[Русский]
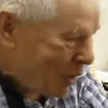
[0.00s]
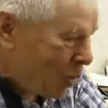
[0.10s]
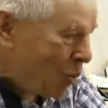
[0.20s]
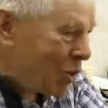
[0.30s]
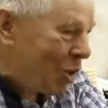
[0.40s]

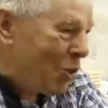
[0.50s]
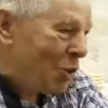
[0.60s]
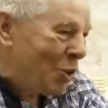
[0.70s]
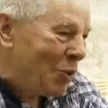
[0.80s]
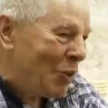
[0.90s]
Чтобы в
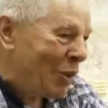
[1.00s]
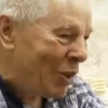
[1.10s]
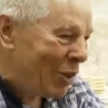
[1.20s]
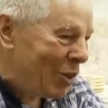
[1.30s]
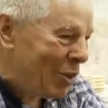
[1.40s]
следующем
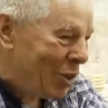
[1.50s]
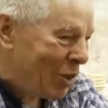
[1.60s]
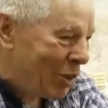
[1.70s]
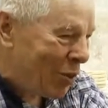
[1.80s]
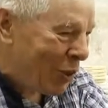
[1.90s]
это не
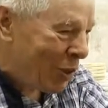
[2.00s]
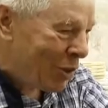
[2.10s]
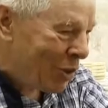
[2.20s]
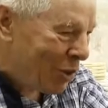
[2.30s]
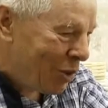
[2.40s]
сделать
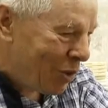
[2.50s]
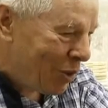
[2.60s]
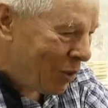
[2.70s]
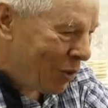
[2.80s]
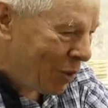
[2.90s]
партии.
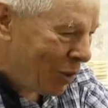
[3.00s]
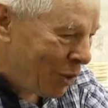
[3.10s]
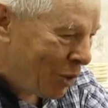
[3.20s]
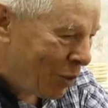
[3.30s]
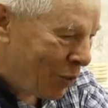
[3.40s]

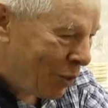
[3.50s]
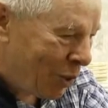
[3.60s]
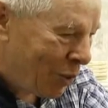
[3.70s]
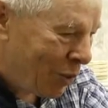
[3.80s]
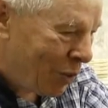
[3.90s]
Ошибку
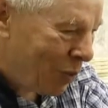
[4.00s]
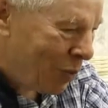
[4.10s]
такую.